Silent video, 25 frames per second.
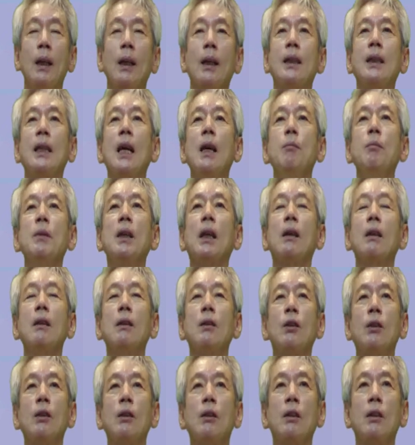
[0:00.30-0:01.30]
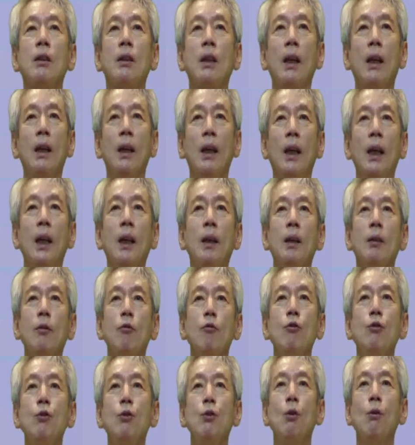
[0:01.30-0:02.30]
그 다음 이제 끝에
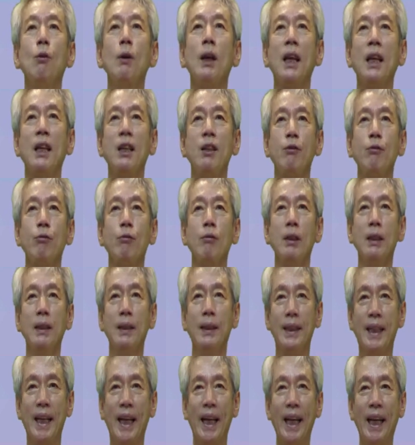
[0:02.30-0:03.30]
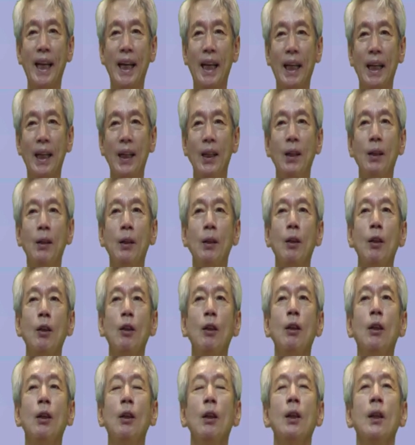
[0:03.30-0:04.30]
운동의 기술인데
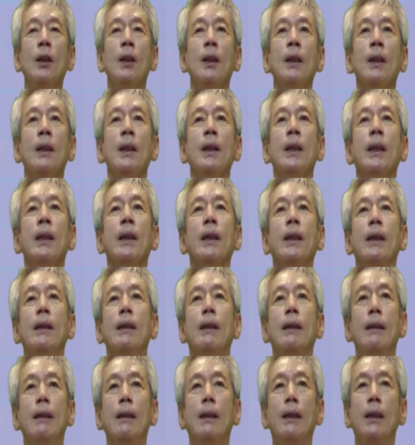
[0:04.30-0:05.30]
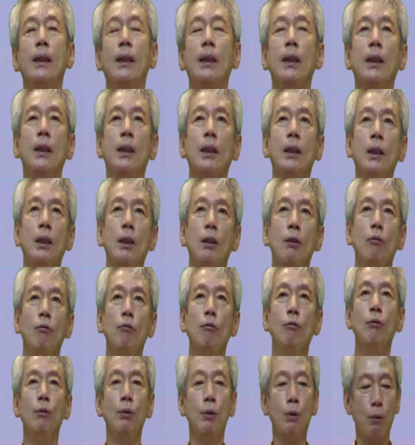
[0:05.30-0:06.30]
어,
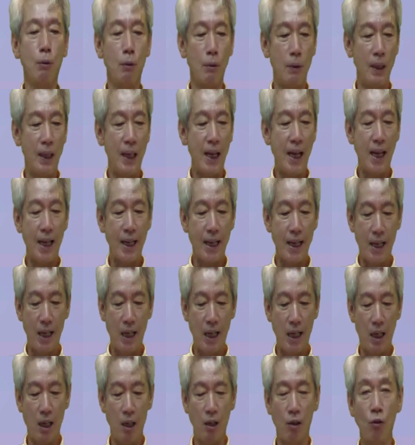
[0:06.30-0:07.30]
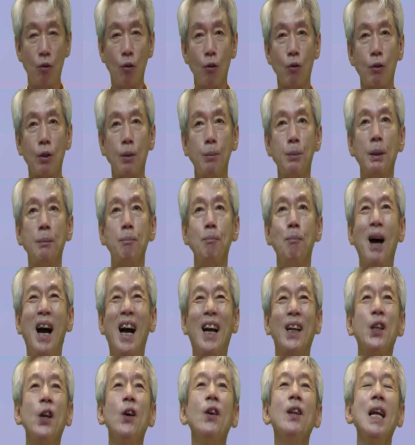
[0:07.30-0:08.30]
운동을 하라고 그러면
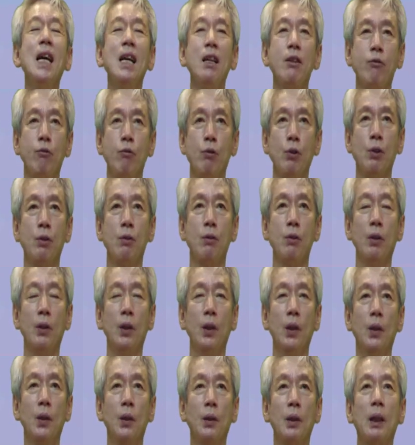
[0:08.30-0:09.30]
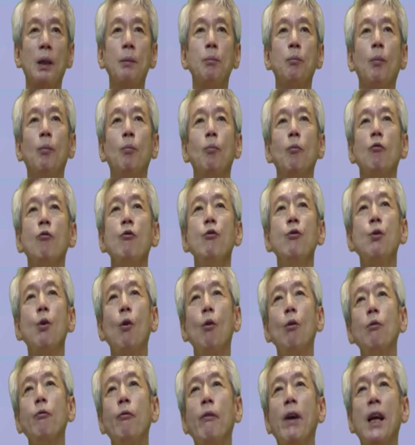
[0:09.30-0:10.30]
막연할 수 있어요. 이게
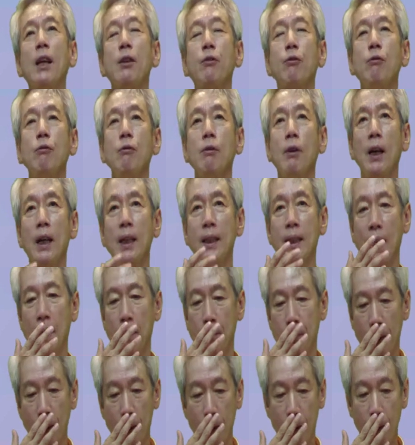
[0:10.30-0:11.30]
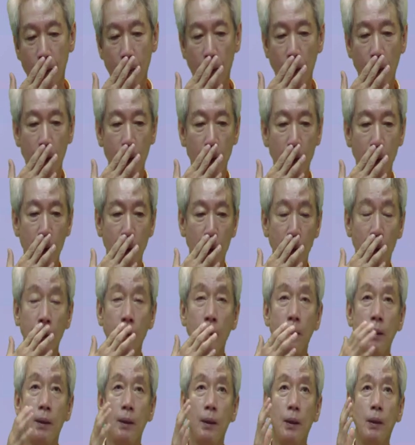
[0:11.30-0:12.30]
운동은 왜 중요하냐면
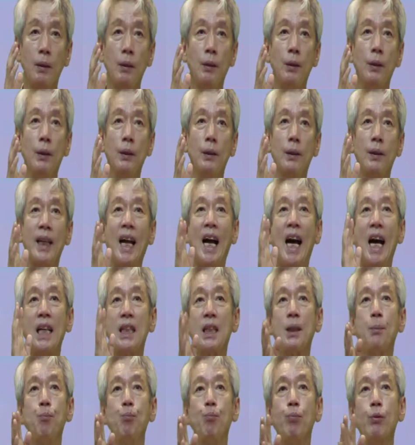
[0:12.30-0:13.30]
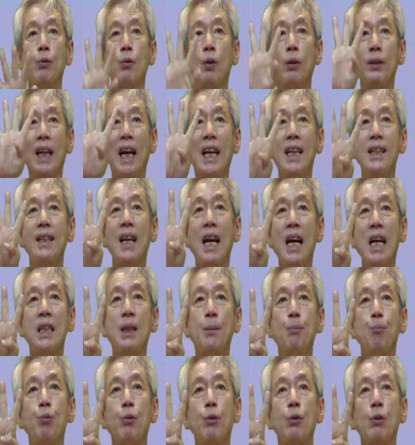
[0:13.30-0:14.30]
이 40부터 나이
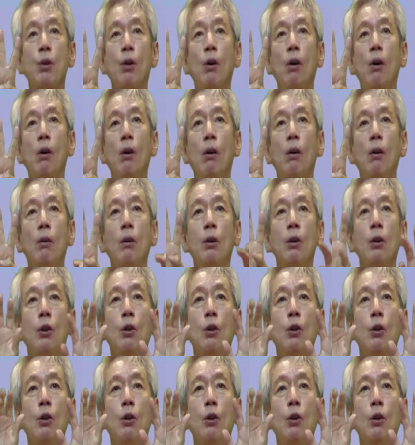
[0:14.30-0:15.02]
40부터